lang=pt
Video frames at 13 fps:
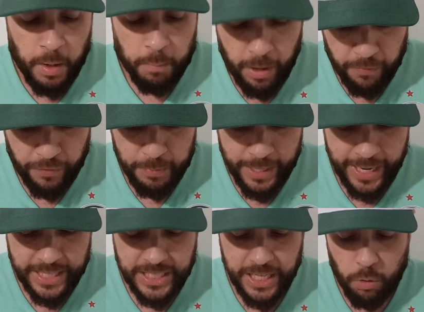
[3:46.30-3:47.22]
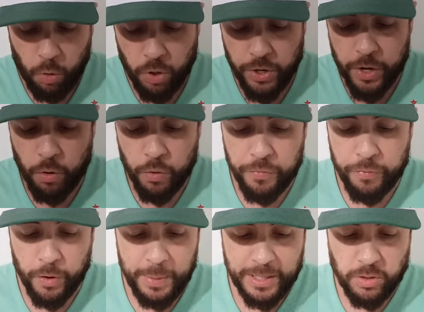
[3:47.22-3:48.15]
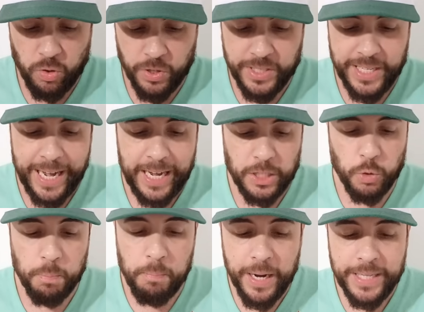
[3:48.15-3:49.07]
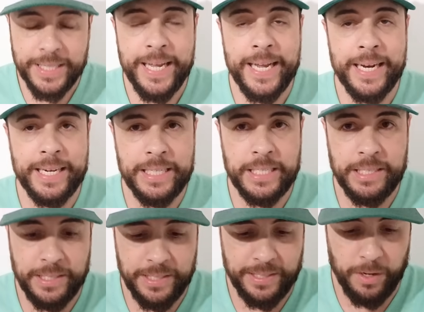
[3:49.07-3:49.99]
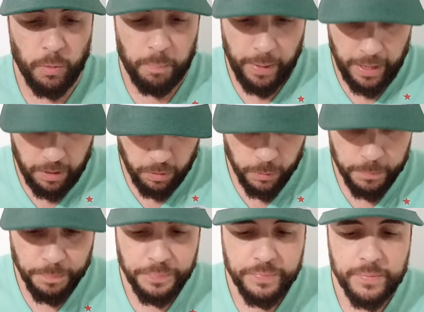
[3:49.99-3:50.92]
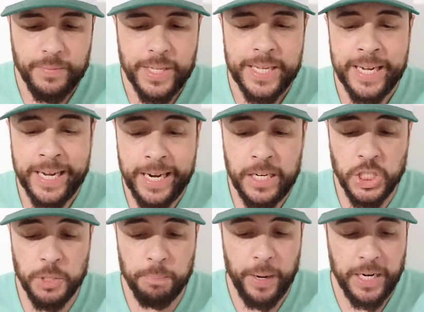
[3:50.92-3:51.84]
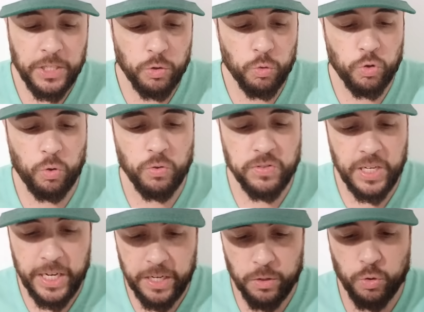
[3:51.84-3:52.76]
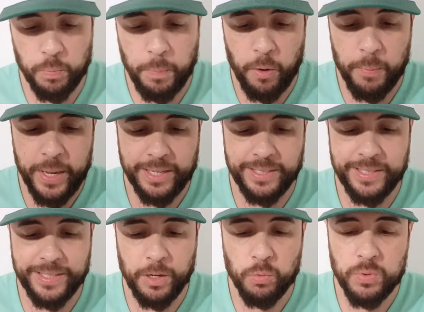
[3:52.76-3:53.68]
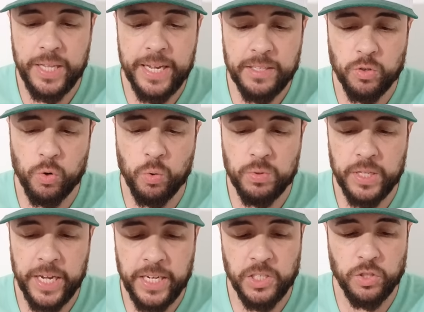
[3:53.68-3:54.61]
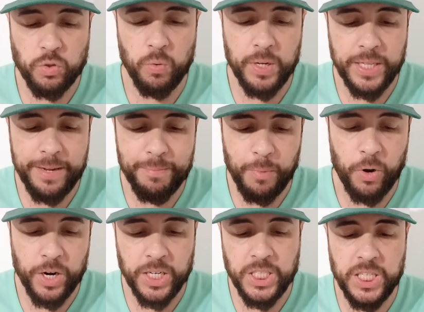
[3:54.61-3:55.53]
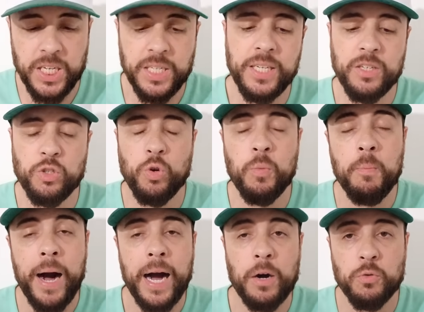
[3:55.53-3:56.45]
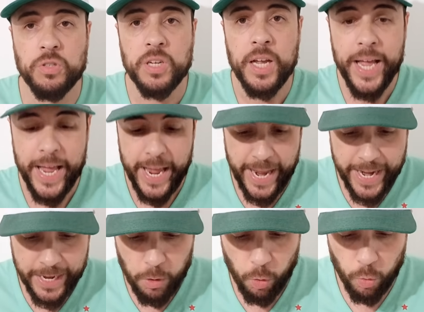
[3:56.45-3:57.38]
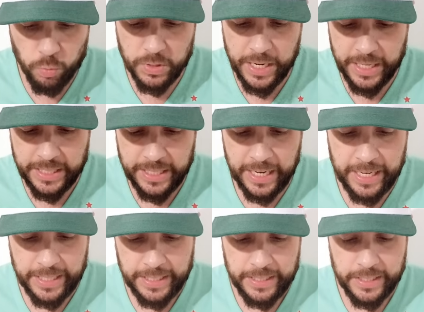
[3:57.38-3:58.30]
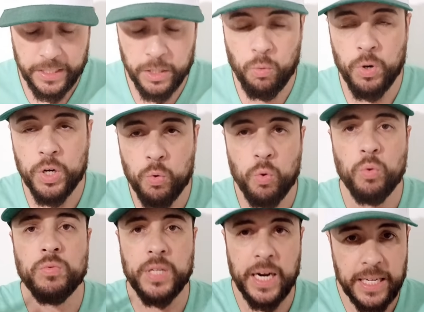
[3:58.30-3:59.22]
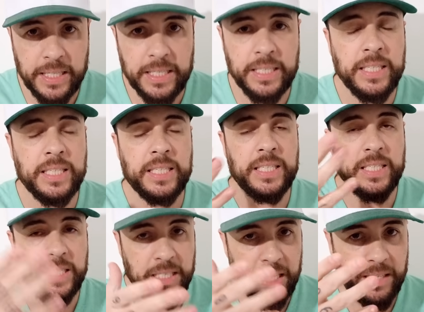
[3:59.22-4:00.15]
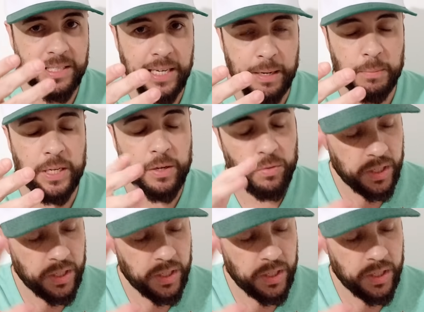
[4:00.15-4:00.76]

Bom, família, de acordo aí com informações da Rádio Bandeirantes de São Paulo, Grande parte dos conselheiros do Palmeiras estão descontentes com a demora de Anderson Barros em contratar. E quando contrata, a gente já sabe, né?